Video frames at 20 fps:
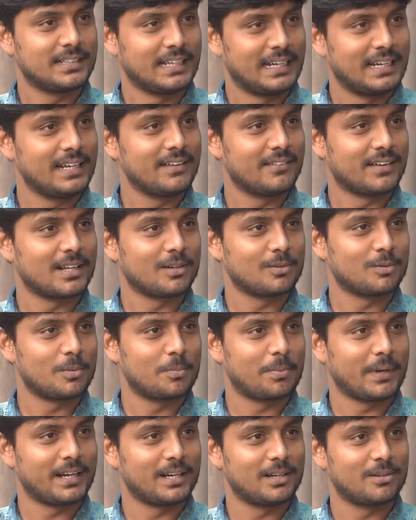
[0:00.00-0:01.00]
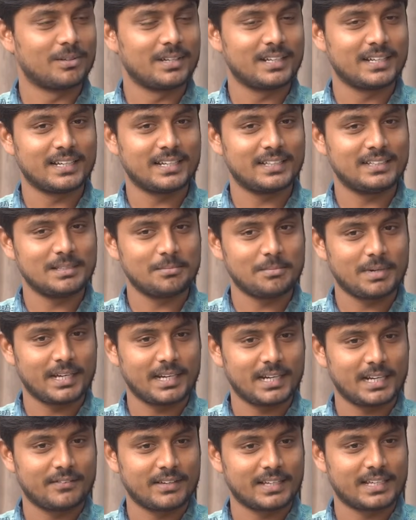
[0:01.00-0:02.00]
எல்லாம் வேணாலும் கொடுப்பாங்களே ஒழிய இந்த
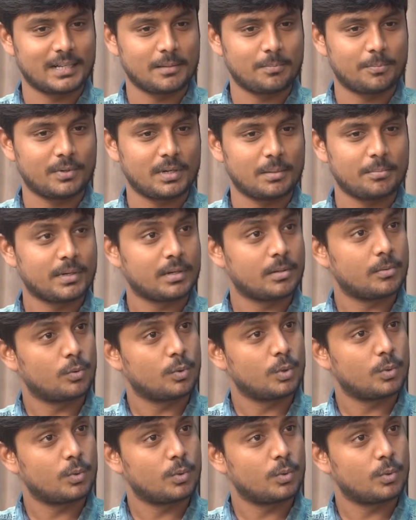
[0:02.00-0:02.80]
மாதிரியான வைக்கிறப்போ நம்ம